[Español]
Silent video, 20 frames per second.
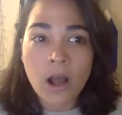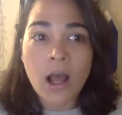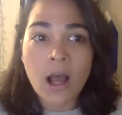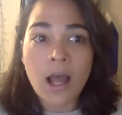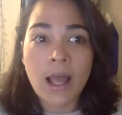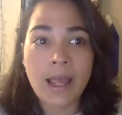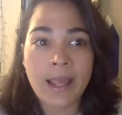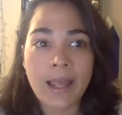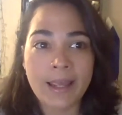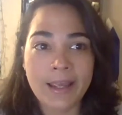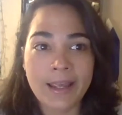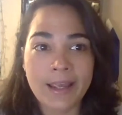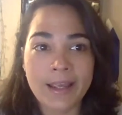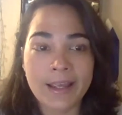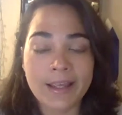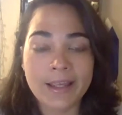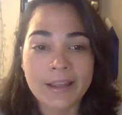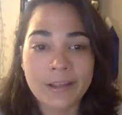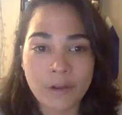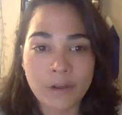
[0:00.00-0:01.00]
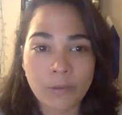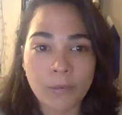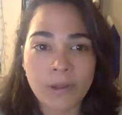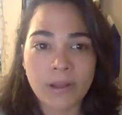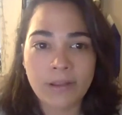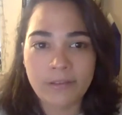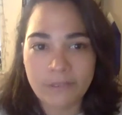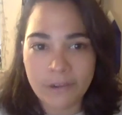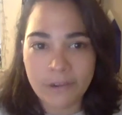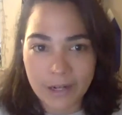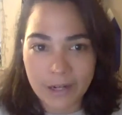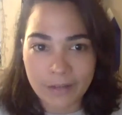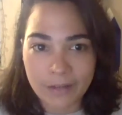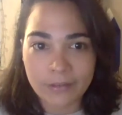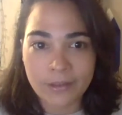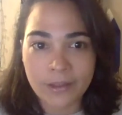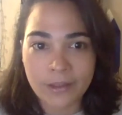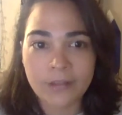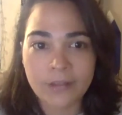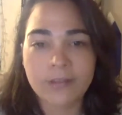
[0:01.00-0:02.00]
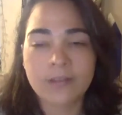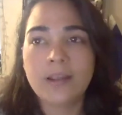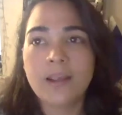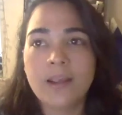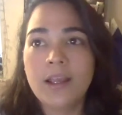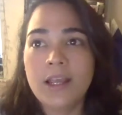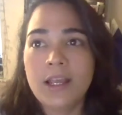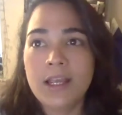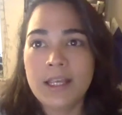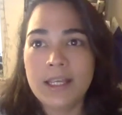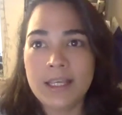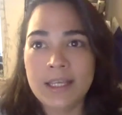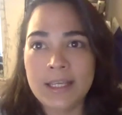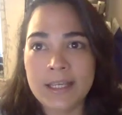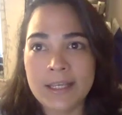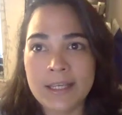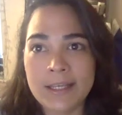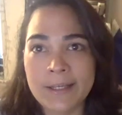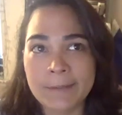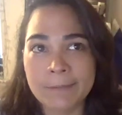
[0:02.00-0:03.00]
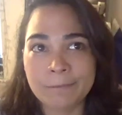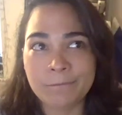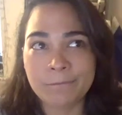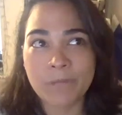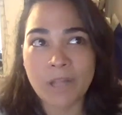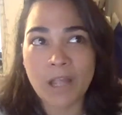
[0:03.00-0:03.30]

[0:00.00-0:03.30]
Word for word: eh, idiomas diferentes y mm,